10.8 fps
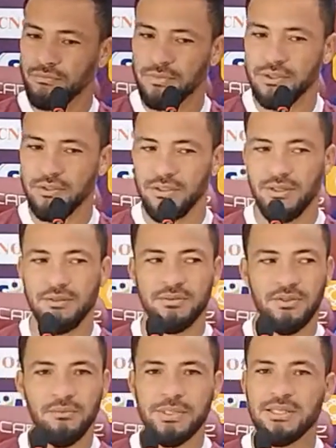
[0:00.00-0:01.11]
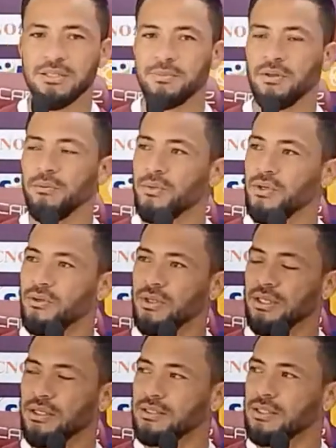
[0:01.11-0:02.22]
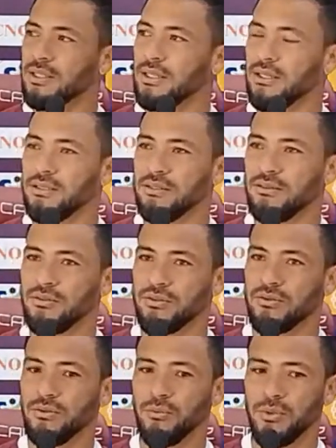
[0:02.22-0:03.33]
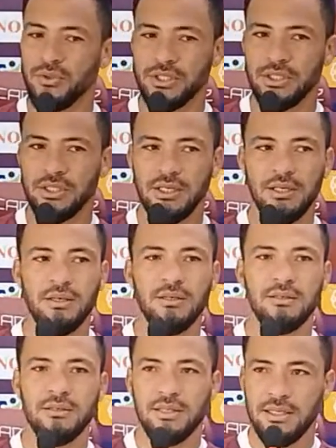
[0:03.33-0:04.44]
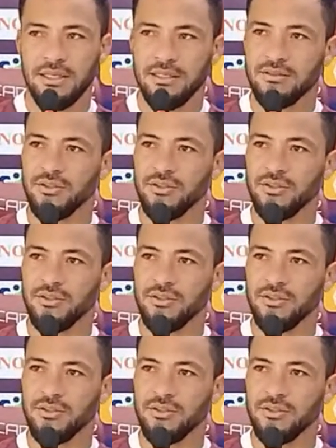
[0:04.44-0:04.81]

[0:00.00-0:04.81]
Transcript: Sim, sim, é, tive uma passagem pelo Camboriú, né? Lá em Santa Catarina, no, no Brusque, né?